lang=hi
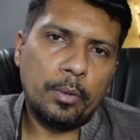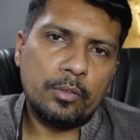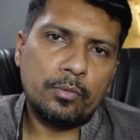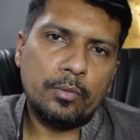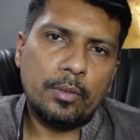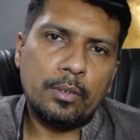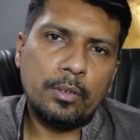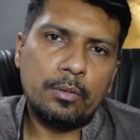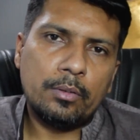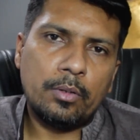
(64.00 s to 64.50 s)
प्लस
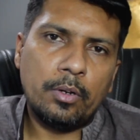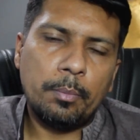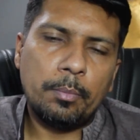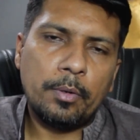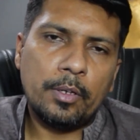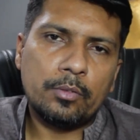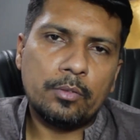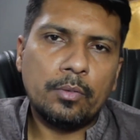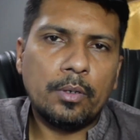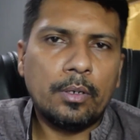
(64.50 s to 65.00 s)
वन थ्री
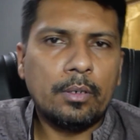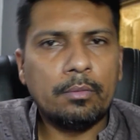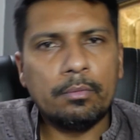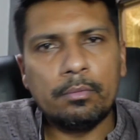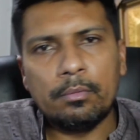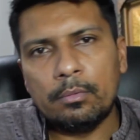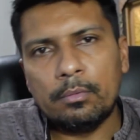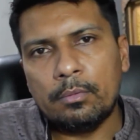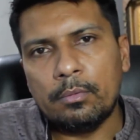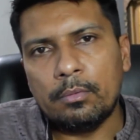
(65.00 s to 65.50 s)
प्लस वन
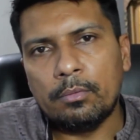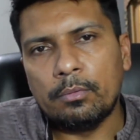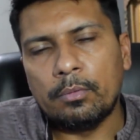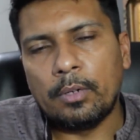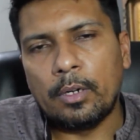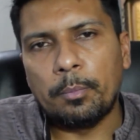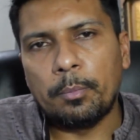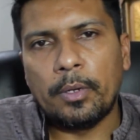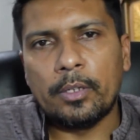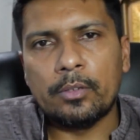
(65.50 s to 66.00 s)

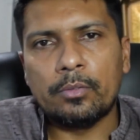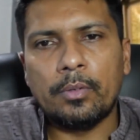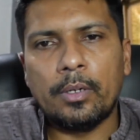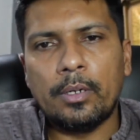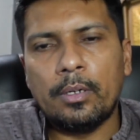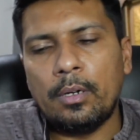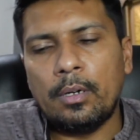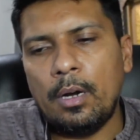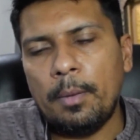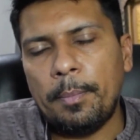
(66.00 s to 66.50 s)
वन प्लस
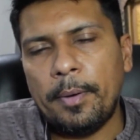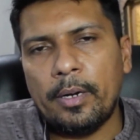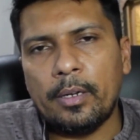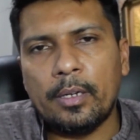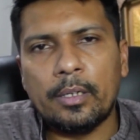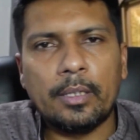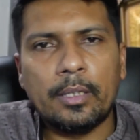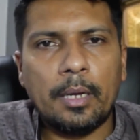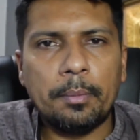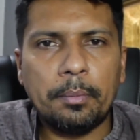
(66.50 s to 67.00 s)
वन डिपेंड
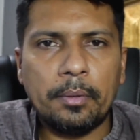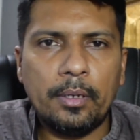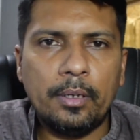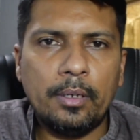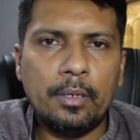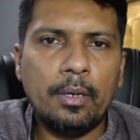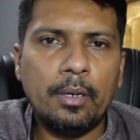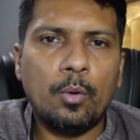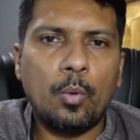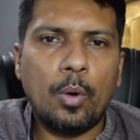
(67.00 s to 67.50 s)
करता है
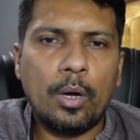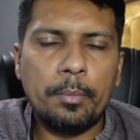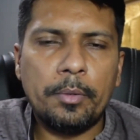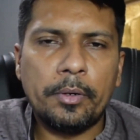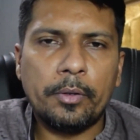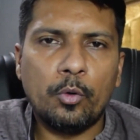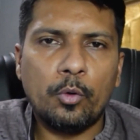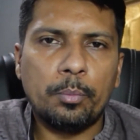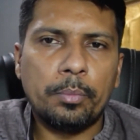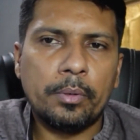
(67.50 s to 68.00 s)
आपकी
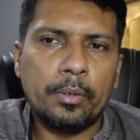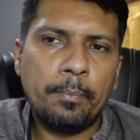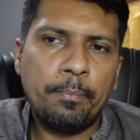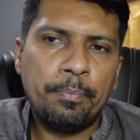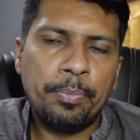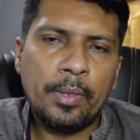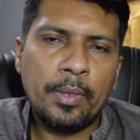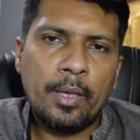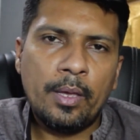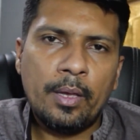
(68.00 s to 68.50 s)
रिक्वायरमेंट के ऊपर
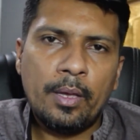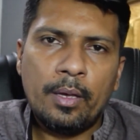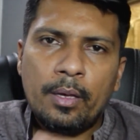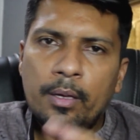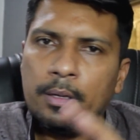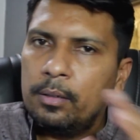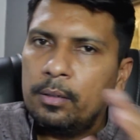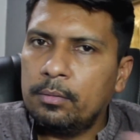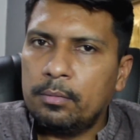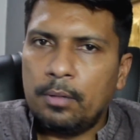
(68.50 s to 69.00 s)

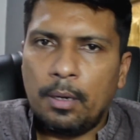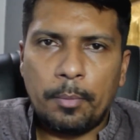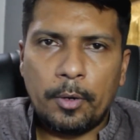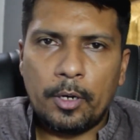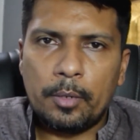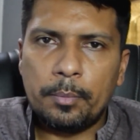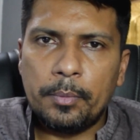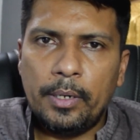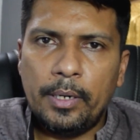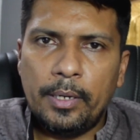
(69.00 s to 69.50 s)

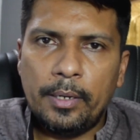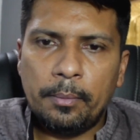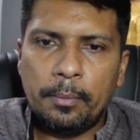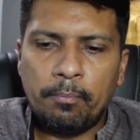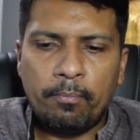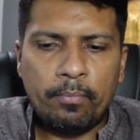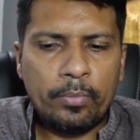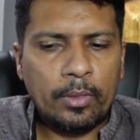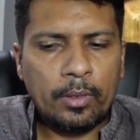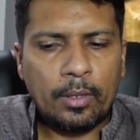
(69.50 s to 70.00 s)
अपार्टमेंट लें
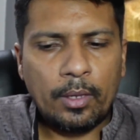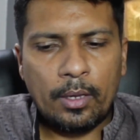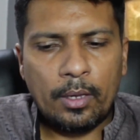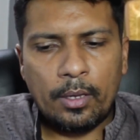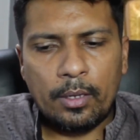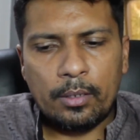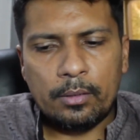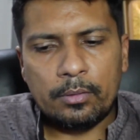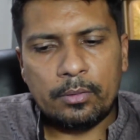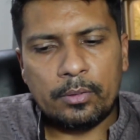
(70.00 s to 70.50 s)

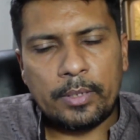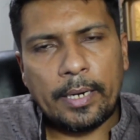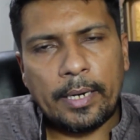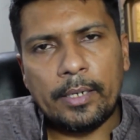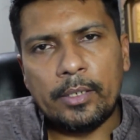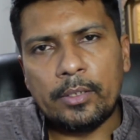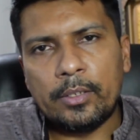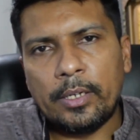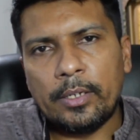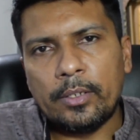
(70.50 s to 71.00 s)

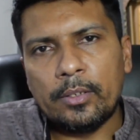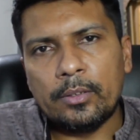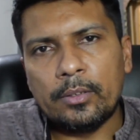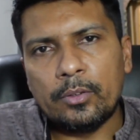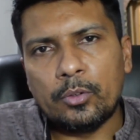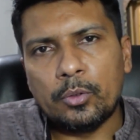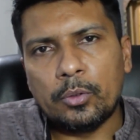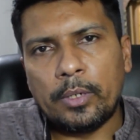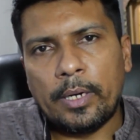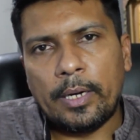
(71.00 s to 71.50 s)
सेकेंड थिंग
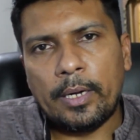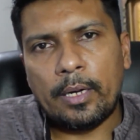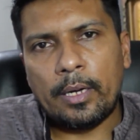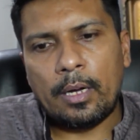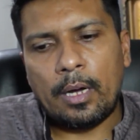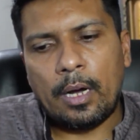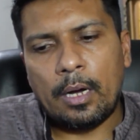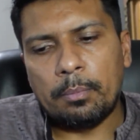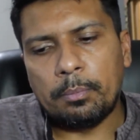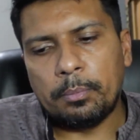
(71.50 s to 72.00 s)
जो है
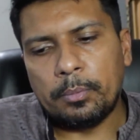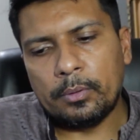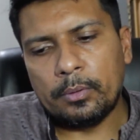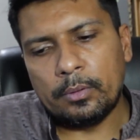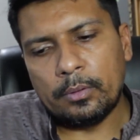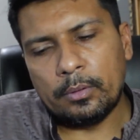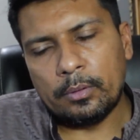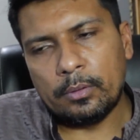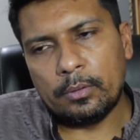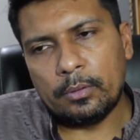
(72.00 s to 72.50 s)
आप
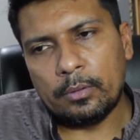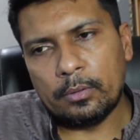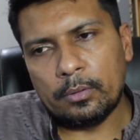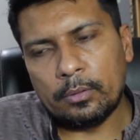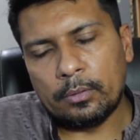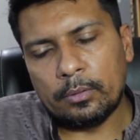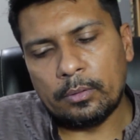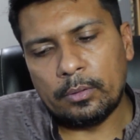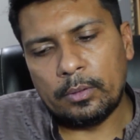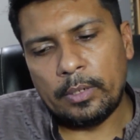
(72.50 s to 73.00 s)

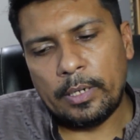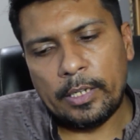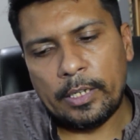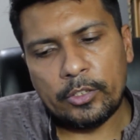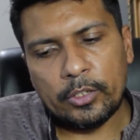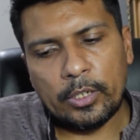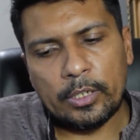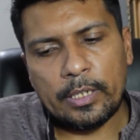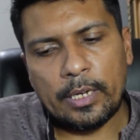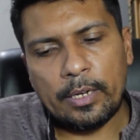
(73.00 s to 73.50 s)
लेने
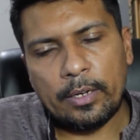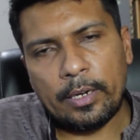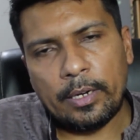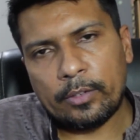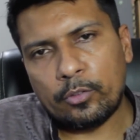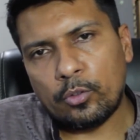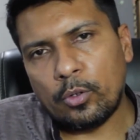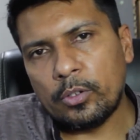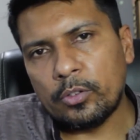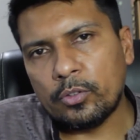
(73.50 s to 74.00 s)
चले जाएँ
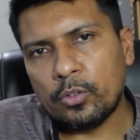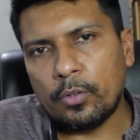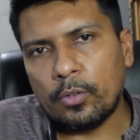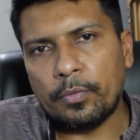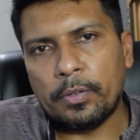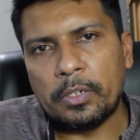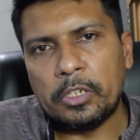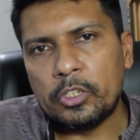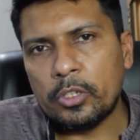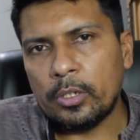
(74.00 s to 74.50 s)
इलेक्ट्रॉनिक्स और
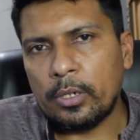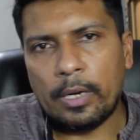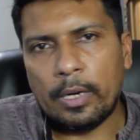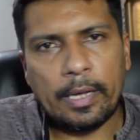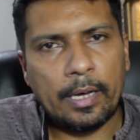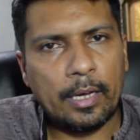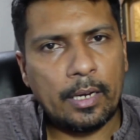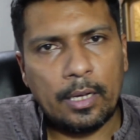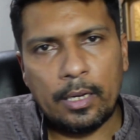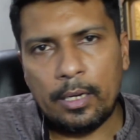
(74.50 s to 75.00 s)
फर्नीचर
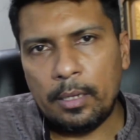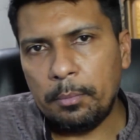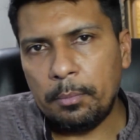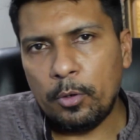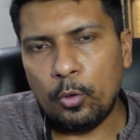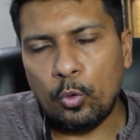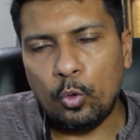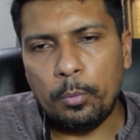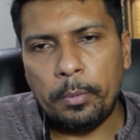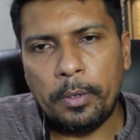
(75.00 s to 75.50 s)
नया ना लें
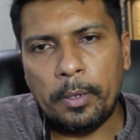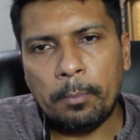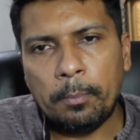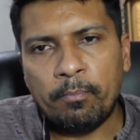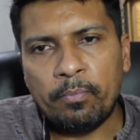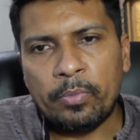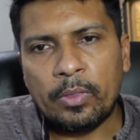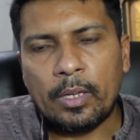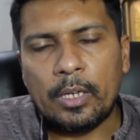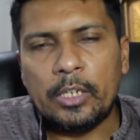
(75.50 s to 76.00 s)
बिल्कुल भी
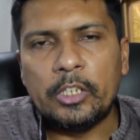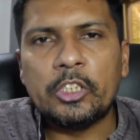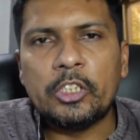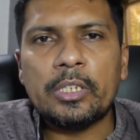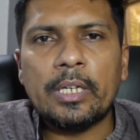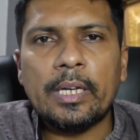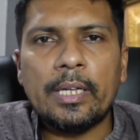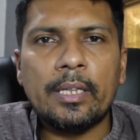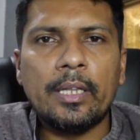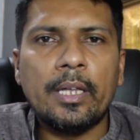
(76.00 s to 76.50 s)

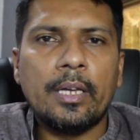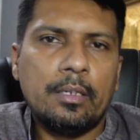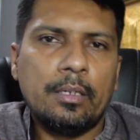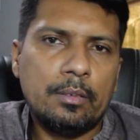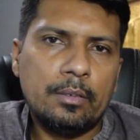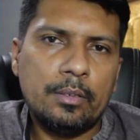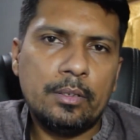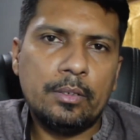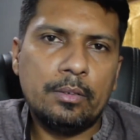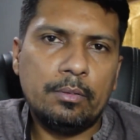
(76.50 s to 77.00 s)
इश्केंदे
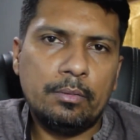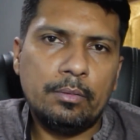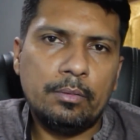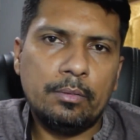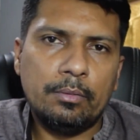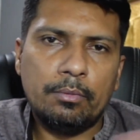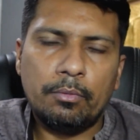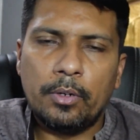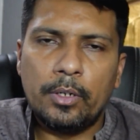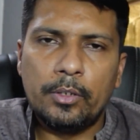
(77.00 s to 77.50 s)

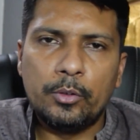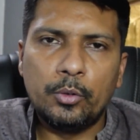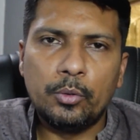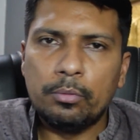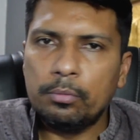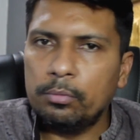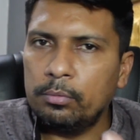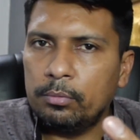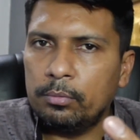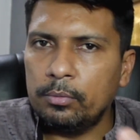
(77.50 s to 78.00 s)
वर्ड यू
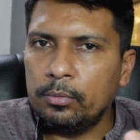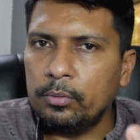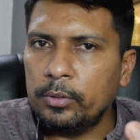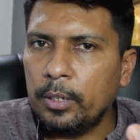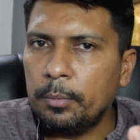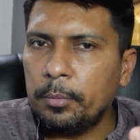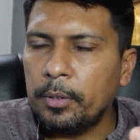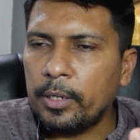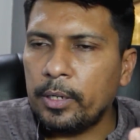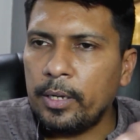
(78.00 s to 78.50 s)

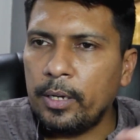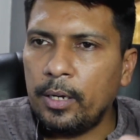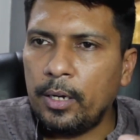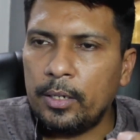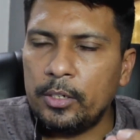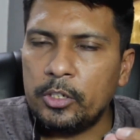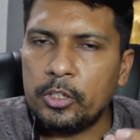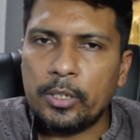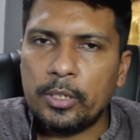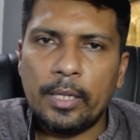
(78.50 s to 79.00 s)
जेन में
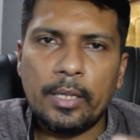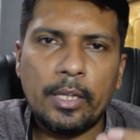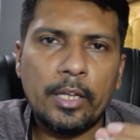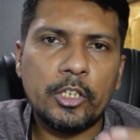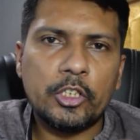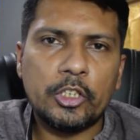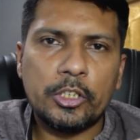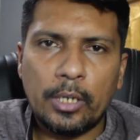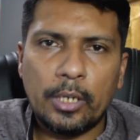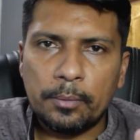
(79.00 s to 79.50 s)
रखिएगा इश्केंदे
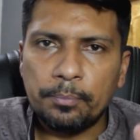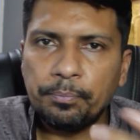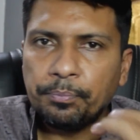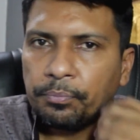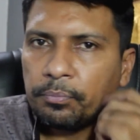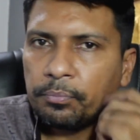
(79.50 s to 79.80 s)
अशिया